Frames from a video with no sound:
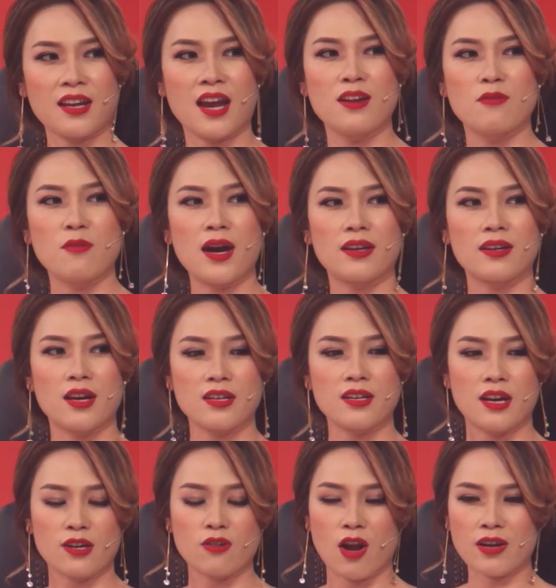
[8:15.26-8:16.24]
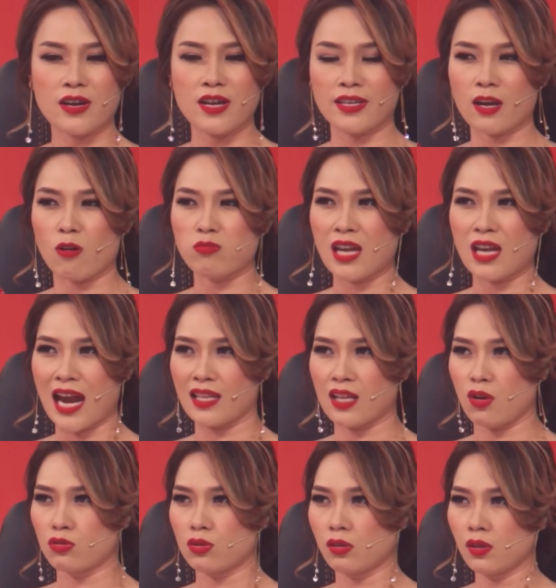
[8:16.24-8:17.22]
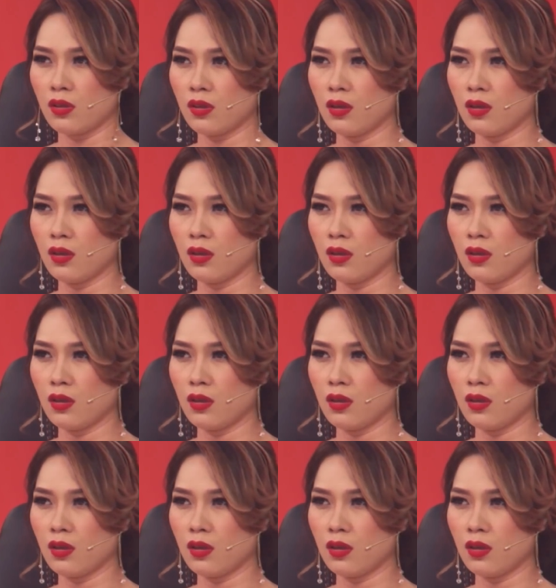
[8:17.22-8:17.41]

hay quá anh ơi giờ anh đoán đi chắc cũng sai cổ điển